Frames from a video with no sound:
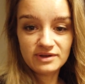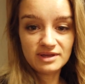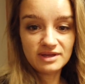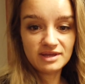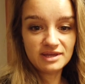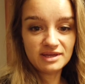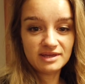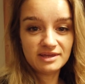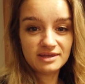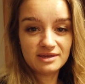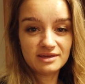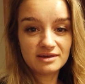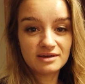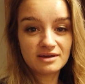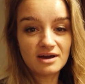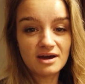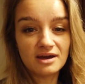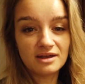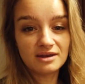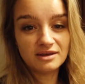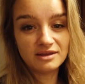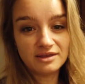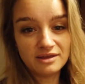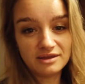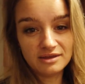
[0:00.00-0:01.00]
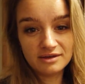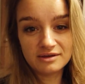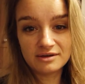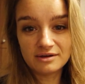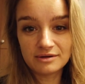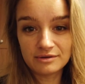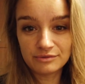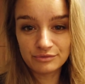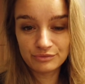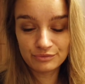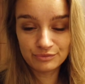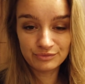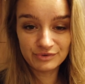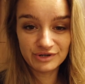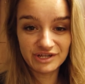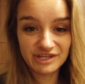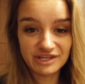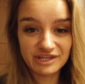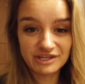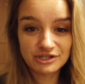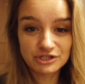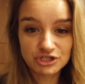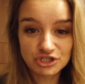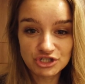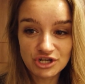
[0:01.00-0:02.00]
Ich kann hier
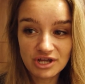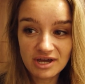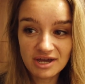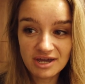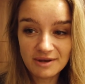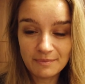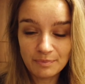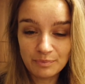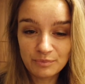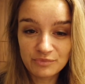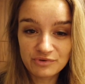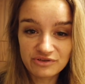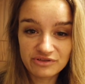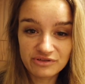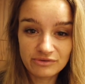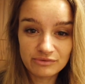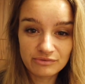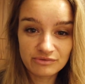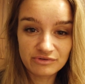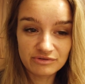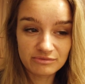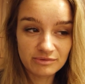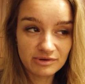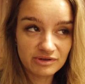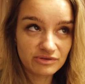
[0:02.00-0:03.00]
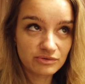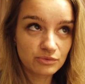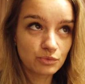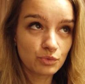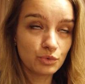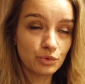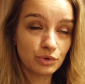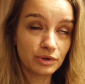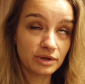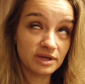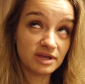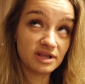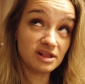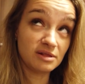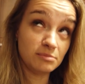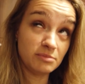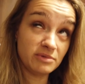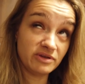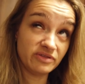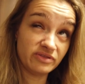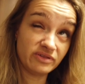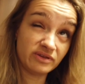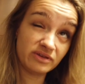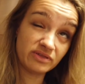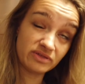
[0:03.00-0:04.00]
nicht schneiden, beziehungsweise
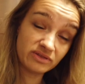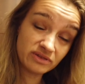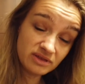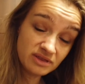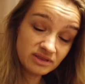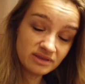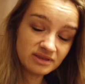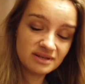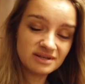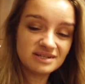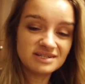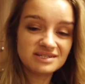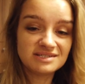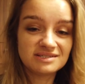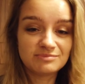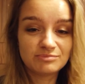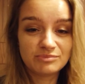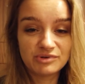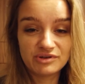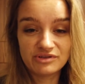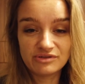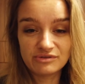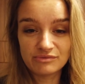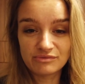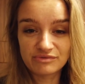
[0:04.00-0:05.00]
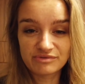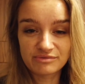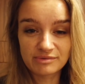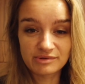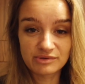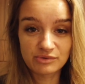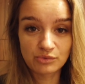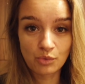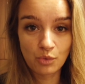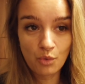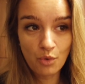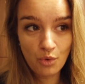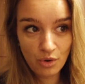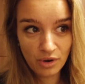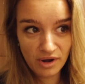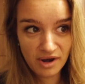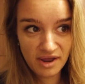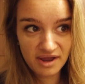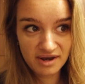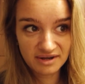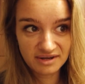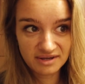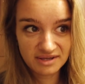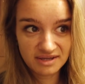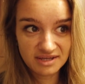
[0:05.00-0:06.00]
unregelmäßiges Internet, beziehungsweise
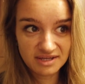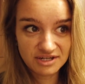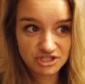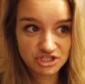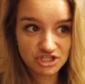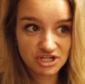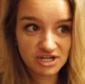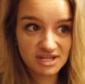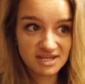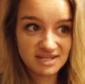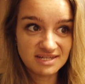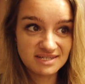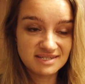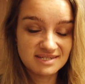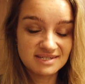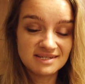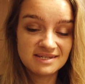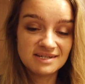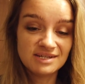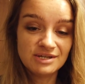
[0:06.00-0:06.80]
hochladen geht schlecht.